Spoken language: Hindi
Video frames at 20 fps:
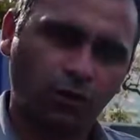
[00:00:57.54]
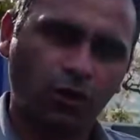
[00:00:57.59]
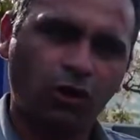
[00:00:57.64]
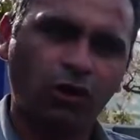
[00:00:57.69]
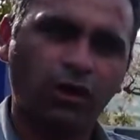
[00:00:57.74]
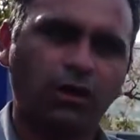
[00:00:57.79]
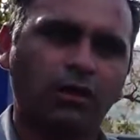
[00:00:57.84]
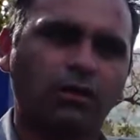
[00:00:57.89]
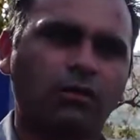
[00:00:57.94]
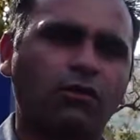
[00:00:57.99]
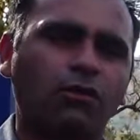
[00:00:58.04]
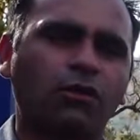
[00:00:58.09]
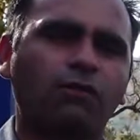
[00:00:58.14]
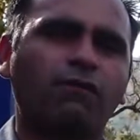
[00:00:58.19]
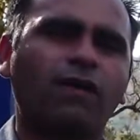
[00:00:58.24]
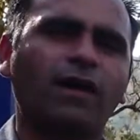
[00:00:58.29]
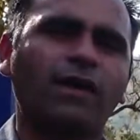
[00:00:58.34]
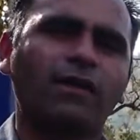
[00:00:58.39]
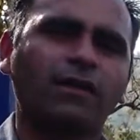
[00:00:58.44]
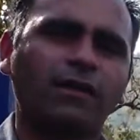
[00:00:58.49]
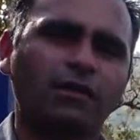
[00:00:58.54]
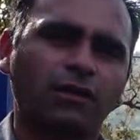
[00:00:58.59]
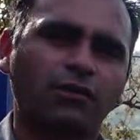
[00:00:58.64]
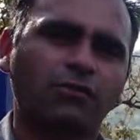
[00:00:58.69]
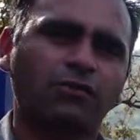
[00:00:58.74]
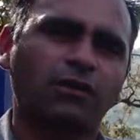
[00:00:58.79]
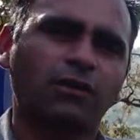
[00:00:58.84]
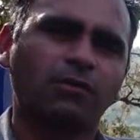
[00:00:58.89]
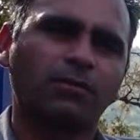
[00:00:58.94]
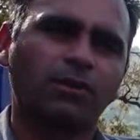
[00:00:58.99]
और और फ़ायदा क्या
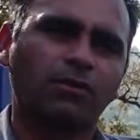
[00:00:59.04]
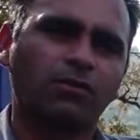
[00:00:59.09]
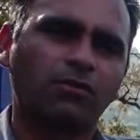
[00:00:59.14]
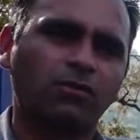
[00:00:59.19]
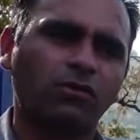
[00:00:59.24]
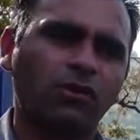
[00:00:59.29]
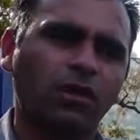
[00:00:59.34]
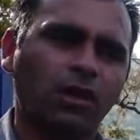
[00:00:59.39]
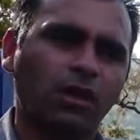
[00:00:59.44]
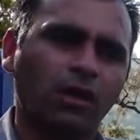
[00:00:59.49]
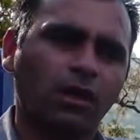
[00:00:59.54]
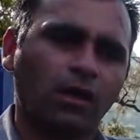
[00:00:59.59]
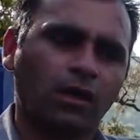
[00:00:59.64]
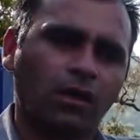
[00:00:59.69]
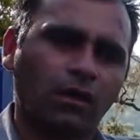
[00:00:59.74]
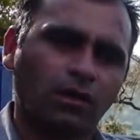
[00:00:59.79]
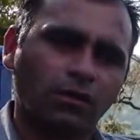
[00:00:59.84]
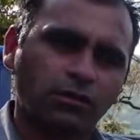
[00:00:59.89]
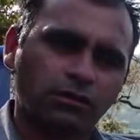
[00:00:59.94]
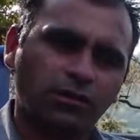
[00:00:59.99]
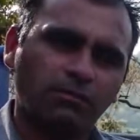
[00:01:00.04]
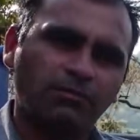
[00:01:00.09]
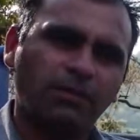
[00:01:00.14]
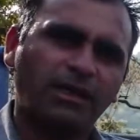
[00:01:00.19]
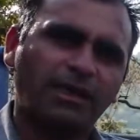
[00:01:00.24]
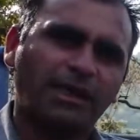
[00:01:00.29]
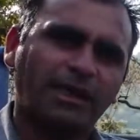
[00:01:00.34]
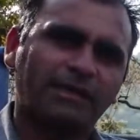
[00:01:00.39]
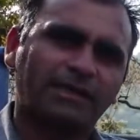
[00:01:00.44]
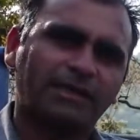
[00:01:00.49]
होता है मेरे को जब
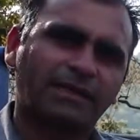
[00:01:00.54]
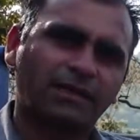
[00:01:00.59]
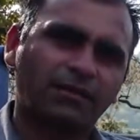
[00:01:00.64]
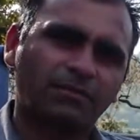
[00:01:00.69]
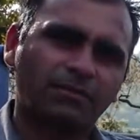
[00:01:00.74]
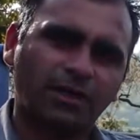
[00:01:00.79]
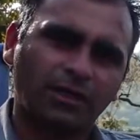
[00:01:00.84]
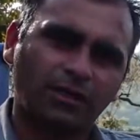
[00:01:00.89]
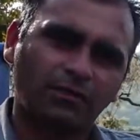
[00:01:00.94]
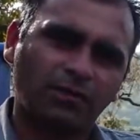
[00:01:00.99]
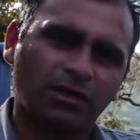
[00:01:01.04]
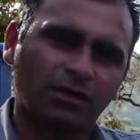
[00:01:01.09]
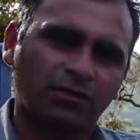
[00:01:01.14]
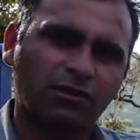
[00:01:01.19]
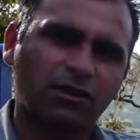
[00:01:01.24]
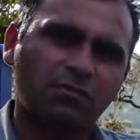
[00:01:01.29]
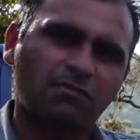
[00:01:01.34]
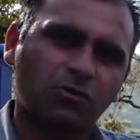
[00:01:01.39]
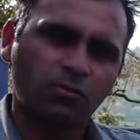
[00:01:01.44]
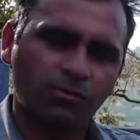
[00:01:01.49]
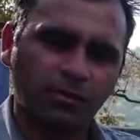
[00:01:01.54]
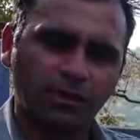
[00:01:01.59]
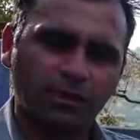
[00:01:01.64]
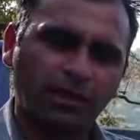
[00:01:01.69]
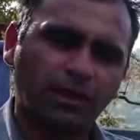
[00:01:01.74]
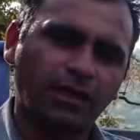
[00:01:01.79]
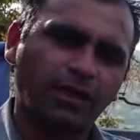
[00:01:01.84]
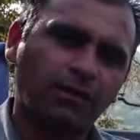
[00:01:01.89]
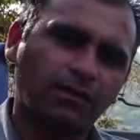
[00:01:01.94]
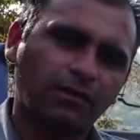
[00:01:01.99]
मैं ट्रैक्टर की ब्रेक मारता हूँ
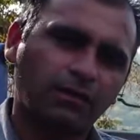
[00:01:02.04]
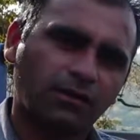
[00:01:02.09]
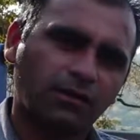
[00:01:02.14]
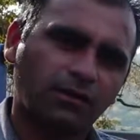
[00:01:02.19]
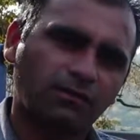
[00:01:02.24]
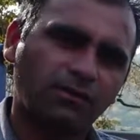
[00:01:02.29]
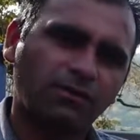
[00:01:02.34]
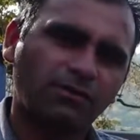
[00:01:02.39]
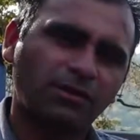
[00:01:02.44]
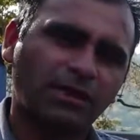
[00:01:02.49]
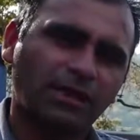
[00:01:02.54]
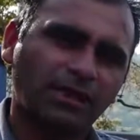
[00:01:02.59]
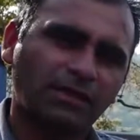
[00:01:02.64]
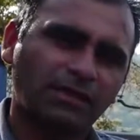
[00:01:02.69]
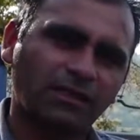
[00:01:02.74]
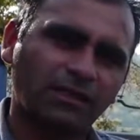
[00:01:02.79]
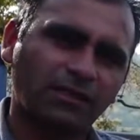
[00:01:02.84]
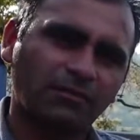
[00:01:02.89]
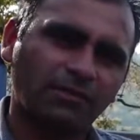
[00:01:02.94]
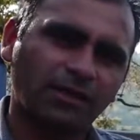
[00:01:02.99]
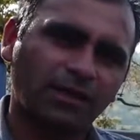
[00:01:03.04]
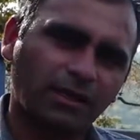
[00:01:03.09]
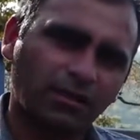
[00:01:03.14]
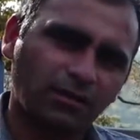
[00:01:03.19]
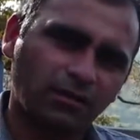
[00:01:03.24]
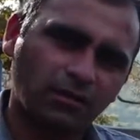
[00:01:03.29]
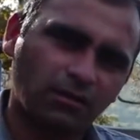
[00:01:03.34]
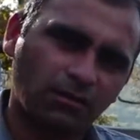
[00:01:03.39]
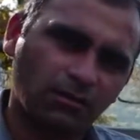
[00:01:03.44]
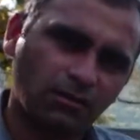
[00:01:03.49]
पता है कभी भी ट्रैक्टर की
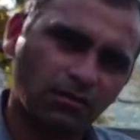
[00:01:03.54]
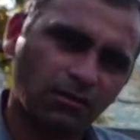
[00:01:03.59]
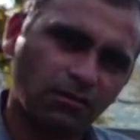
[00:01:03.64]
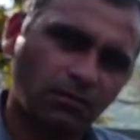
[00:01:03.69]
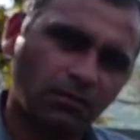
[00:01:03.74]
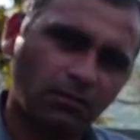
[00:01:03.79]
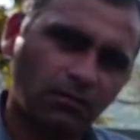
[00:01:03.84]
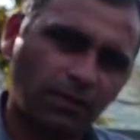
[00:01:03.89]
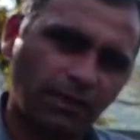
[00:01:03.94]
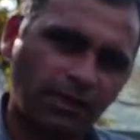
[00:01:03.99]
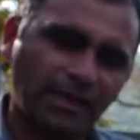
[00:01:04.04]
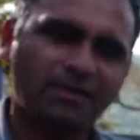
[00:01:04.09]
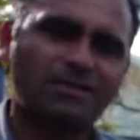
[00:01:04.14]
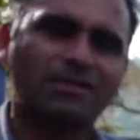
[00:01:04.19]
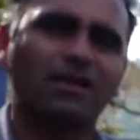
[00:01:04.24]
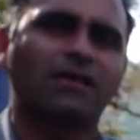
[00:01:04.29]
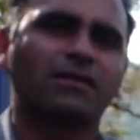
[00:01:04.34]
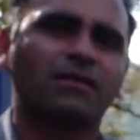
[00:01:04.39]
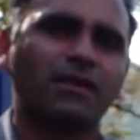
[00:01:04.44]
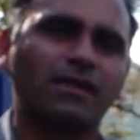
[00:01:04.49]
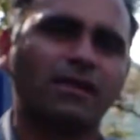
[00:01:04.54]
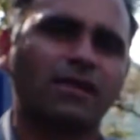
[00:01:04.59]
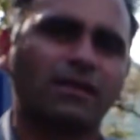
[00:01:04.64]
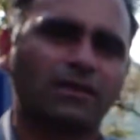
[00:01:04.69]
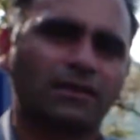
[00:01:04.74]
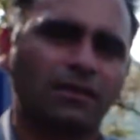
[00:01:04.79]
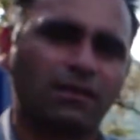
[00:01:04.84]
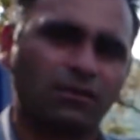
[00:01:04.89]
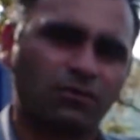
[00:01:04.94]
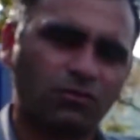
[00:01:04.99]
ब्रेक एक साथ नहीं
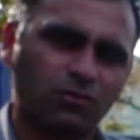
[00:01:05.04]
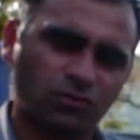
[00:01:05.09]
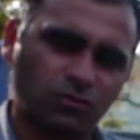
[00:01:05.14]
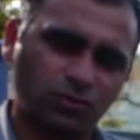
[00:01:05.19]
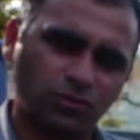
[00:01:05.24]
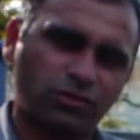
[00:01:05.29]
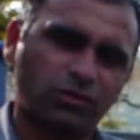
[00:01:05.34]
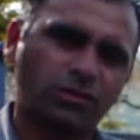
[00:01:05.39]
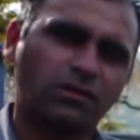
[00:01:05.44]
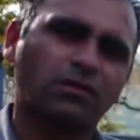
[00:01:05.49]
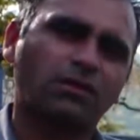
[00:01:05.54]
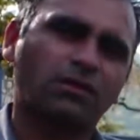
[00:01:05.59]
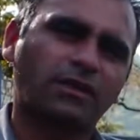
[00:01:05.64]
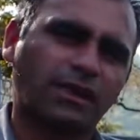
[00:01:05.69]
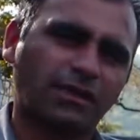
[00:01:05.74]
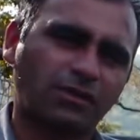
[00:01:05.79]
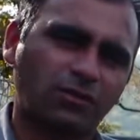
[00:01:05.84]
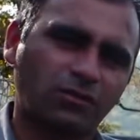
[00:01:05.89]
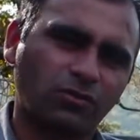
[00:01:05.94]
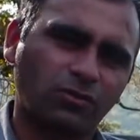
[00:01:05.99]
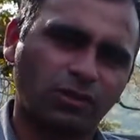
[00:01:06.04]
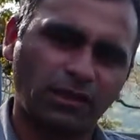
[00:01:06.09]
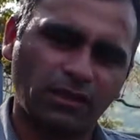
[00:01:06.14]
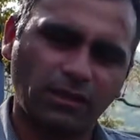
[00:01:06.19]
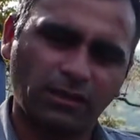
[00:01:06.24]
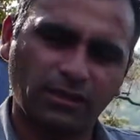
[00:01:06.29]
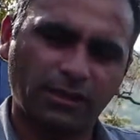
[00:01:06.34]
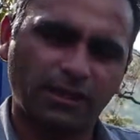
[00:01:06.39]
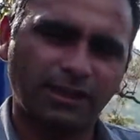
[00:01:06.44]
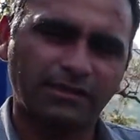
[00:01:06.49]
लगती कुछ ट्रैक्टरों की
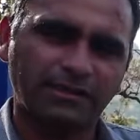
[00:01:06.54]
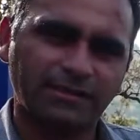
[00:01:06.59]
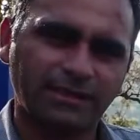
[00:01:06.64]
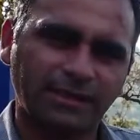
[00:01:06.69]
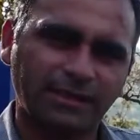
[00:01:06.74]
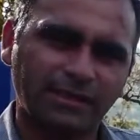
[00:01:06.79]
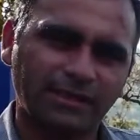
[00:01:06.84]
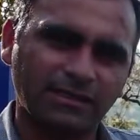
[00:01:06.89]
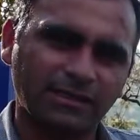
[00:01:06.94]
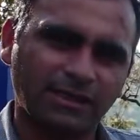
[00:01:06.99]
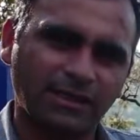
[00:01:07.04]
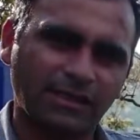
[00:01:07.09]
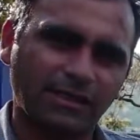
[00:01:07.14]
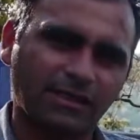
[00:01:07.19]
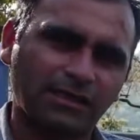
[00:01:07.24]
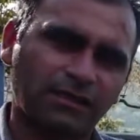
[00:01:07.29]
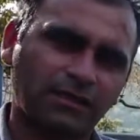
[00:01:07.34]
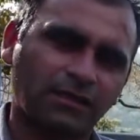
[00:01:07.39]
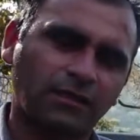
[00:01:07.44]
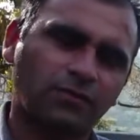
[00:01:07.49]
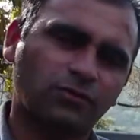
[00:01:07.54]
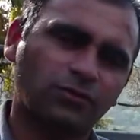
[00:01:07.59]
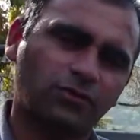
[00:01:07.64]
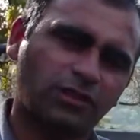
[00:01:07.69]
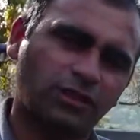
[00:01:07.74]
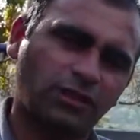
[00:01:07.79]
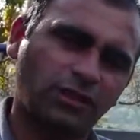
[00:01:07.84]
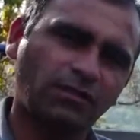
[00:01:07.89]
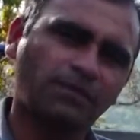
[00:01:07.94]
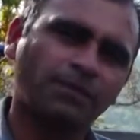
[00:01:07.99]
राइट साइड की ज़्यादा लगती है
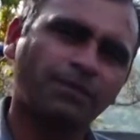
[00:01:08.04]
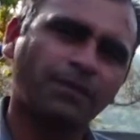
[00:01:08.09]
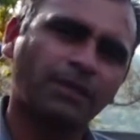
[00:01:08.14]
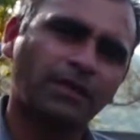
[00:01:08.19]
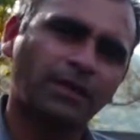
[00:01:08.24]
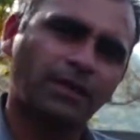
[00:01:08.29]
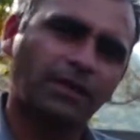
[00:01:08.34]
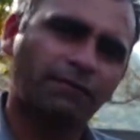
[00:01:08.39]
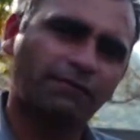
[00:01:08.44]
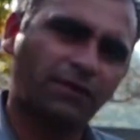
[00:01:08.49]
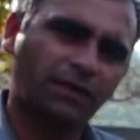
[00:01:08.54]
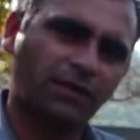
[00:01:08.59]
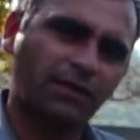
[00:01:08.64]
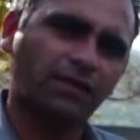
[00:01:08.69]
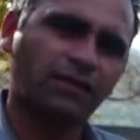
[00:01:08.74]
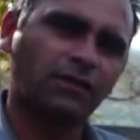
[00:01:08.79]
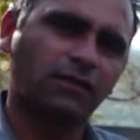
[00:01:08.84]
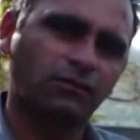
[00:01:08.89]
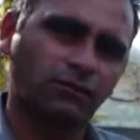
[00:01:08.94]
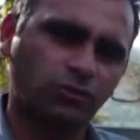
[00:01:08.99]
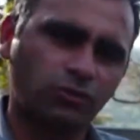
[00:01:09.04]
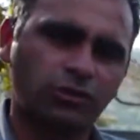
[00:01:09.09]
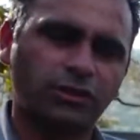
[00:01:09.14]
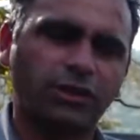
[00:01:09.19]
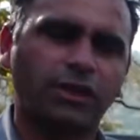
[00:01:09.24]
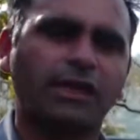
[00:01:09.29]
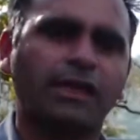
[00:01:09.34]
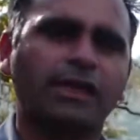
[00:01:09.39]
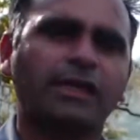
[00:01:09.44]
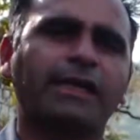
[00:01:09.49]
कुछ की लेफ़्ट की लगती है वो
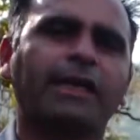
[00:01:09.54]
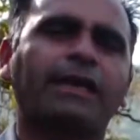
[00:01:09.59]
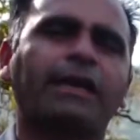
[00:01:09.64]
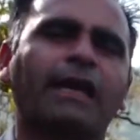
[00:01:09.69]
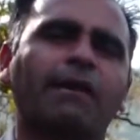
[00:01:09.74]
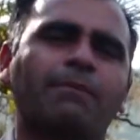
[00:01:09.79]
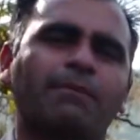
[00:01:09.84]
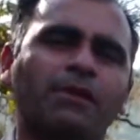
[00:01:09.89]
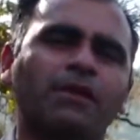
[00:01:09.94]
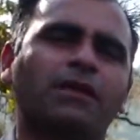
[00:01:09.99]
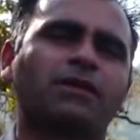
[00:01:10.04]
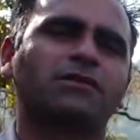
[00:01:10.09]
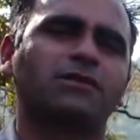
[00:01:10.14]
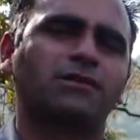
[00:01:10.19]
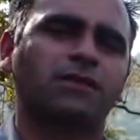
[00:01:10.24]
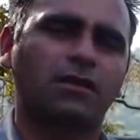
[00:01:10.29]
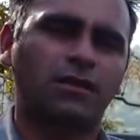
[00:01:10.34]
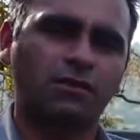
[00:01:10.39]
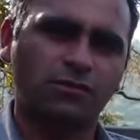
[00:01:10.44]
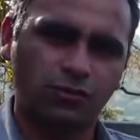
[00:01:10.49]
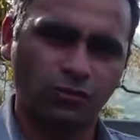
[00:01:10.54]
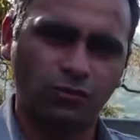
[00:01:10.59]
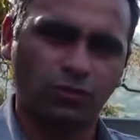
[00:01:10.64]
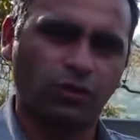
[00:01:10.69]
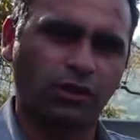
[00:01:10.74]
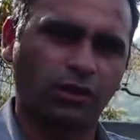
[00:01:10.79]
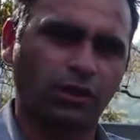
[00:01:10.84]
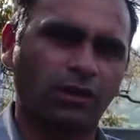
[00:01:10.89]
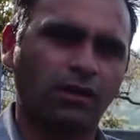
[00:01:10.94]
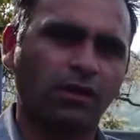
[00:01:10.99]
चलने एक एप्लीकेशन का इशू
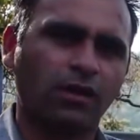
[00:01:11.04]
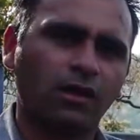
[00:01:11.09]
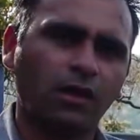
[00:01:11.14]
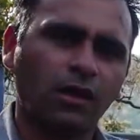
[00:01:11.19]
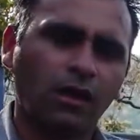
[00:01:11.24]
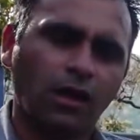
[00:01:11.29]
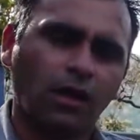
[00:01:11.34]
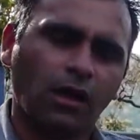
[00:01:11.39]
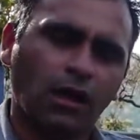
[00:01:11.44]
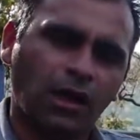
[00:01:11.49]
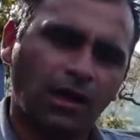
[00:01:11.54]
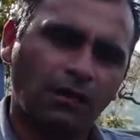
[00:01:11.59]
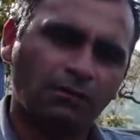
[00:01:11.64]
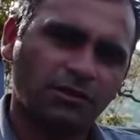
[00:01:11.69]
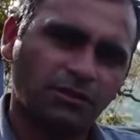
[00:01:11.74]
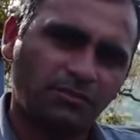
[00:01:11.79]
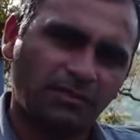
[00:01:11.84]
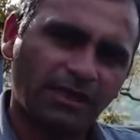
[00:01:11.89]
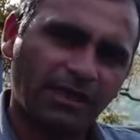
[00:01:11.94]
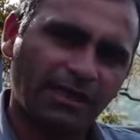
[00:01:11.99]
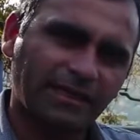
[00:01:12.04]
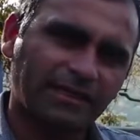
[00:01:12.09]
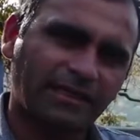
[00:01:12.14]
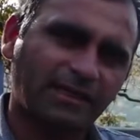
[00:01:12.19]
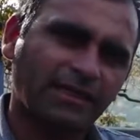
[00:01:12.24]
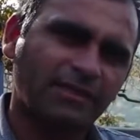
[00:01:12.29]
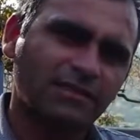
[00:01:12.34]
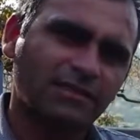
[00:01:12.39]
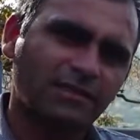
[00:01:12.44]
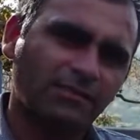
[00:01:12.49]
होता है अब जब मैं
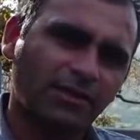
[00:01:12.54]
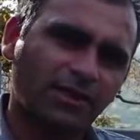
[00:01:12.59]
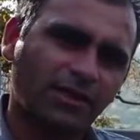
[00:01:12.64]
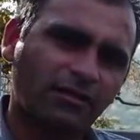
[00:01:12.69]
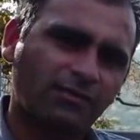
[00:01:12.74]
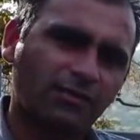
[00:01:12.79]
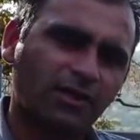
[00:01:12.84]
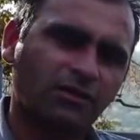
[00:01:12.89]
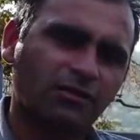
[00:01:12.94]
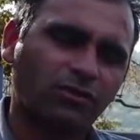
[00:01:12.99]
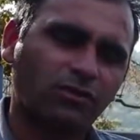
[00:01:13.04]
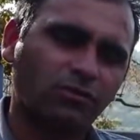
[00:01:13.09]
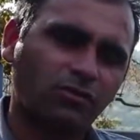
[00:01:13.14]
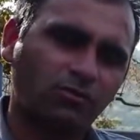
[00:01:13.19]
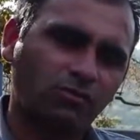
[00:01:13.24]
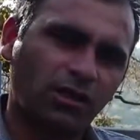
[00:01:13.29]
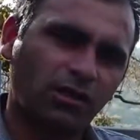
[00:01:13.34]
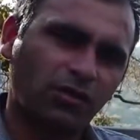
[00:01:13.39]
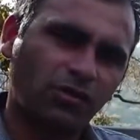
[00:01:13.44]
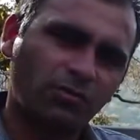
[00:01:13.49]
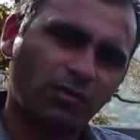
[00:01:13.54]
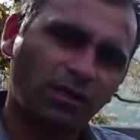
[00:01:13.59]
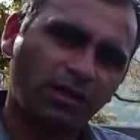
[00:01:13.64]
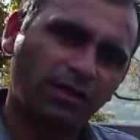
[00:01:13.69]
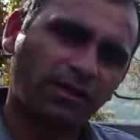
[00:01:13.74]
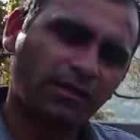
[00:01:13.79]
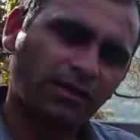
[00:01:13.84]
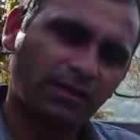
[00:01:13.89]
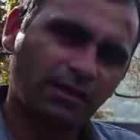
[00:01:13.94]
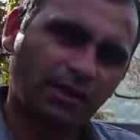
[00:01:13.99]
ट्रैक्टर की ऐसे ब्रेक मारता हूँ तो मान लो
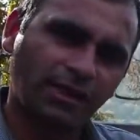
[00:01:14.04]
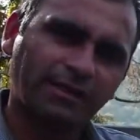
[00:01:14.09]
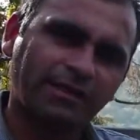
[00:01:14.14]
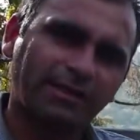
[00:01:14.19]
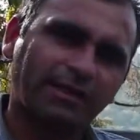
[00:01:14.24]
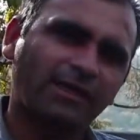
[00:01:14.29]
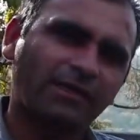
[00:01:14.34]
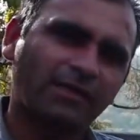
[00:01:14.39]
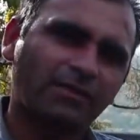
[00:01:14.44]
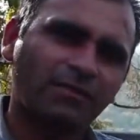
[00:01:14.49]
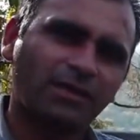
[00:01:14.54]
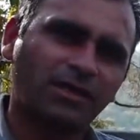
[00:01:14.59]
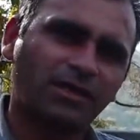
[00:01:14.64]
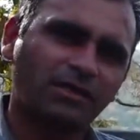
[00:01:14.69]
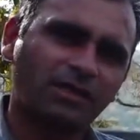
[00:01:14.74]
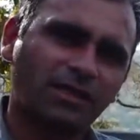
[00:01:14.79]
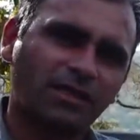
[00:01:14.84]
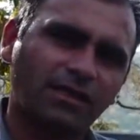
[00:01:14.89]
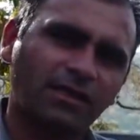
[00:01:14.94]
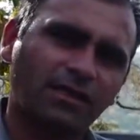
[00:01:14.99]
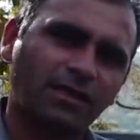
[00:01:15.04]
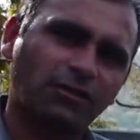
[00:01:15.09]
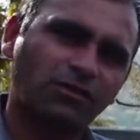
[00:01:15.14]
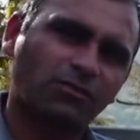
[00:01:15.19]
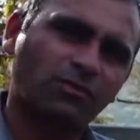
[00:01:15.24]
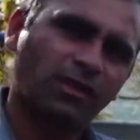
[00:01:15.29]
मेरे राइट टायर की ब्रेक ज़्यादा लगी तो